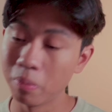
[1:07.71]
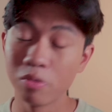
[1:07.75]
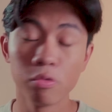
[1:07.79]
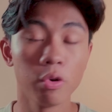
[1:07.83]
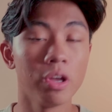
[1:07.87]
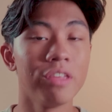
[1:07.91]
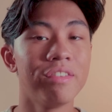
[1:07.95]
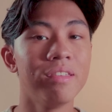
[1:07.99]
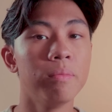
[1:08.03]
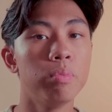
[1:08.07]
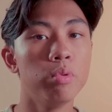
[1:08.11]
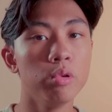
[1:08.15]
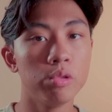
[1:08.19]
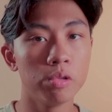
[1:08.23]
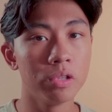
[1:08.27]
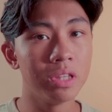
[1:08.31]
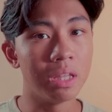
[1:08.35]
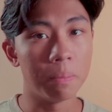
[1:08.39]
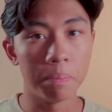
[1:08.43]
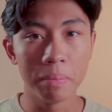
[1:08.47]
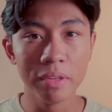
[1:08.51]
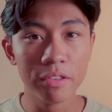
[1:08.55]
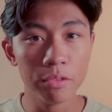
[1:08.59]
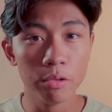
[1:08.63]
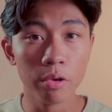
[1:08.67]
mais voyez-y plutôt
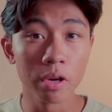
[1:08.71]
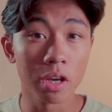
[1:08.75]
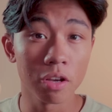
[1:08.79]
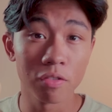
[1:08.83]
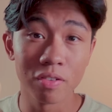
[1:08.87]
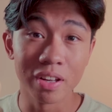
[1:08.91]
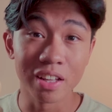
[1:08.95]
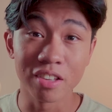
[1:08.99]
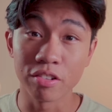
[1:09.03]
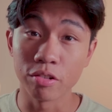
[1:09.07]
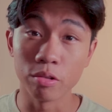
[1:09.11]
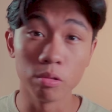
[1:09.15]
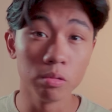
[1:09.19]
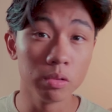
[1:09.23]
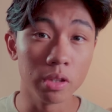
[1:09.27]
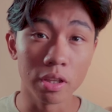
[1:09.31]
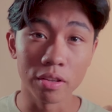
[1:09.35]
des pistes de réflexion,